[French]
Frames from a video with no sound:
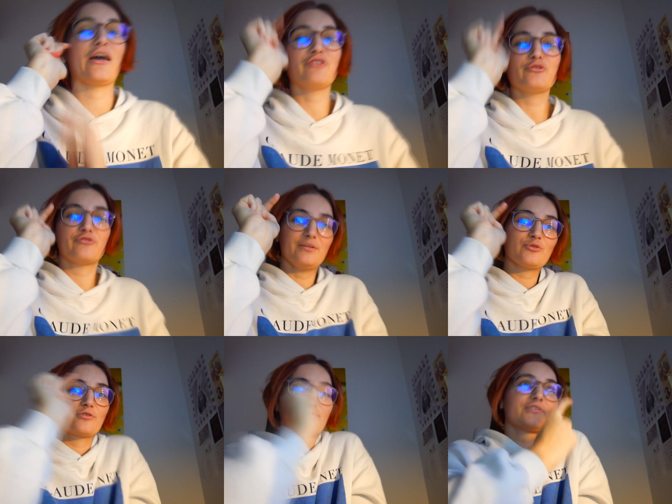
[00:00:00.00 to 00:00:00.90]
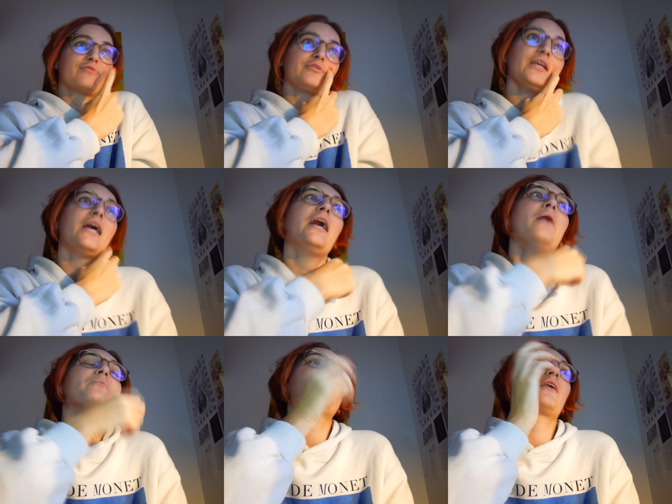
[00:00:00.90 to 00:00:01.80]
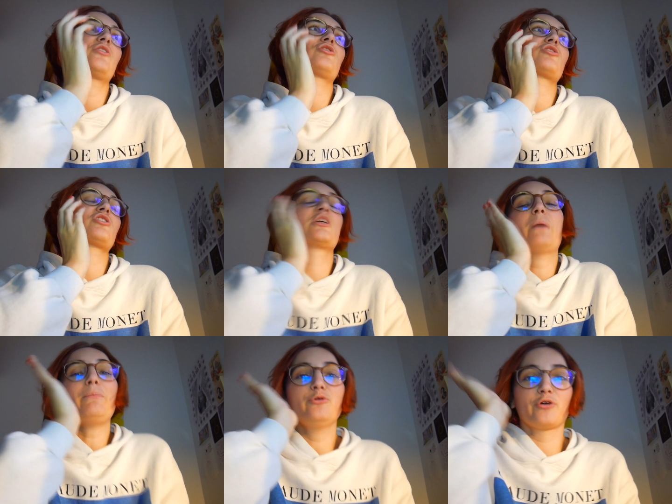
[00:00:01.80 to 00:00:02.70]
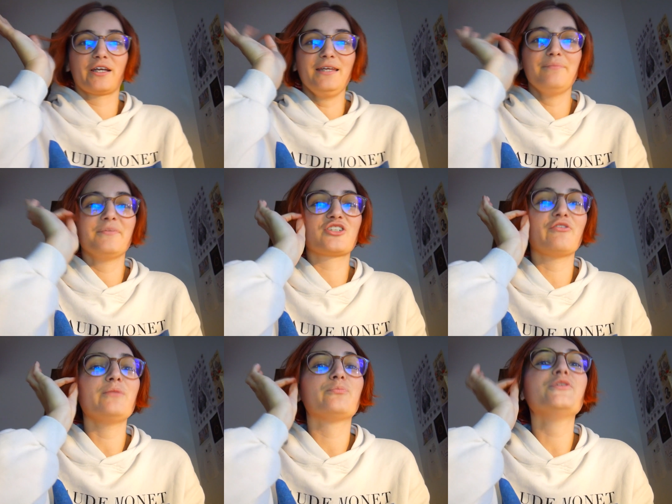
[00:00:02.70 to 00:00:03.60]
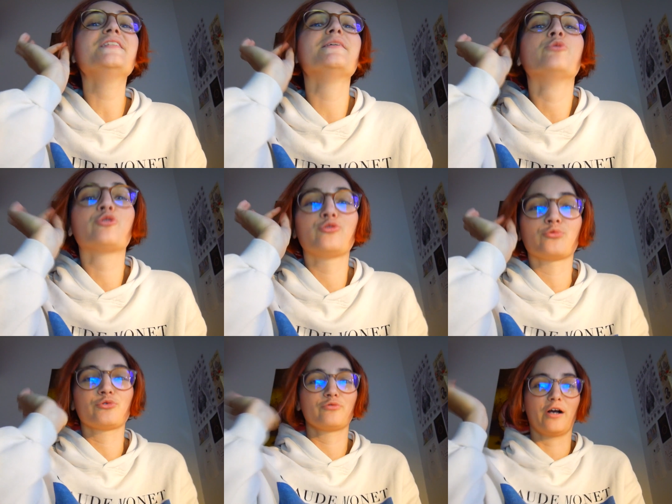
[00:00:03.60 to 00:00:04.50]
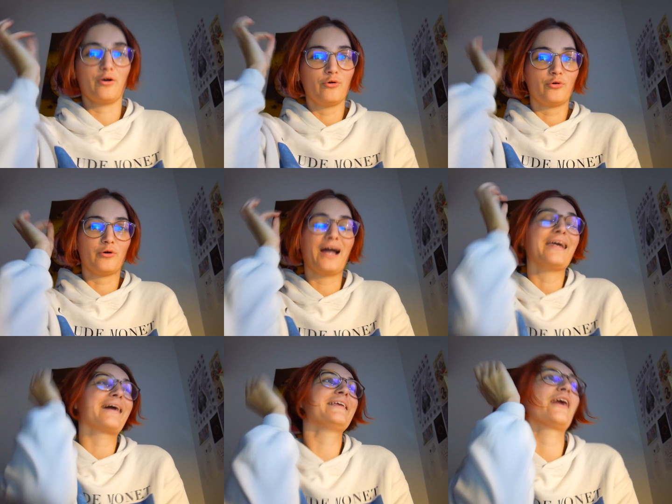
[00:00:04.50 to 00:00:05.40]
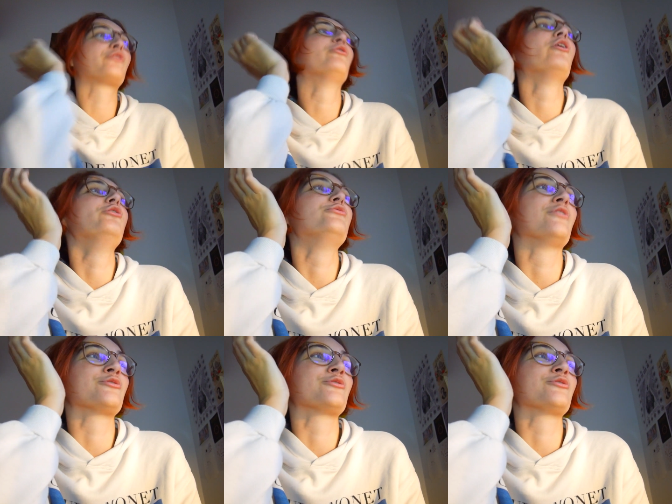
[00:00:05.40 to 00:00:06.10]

la fin du film je dois vous avouer, j'ai pas pleuré, mais j'avais une petite émotion, tu vois, à l'arrière de l'œil, tu vois.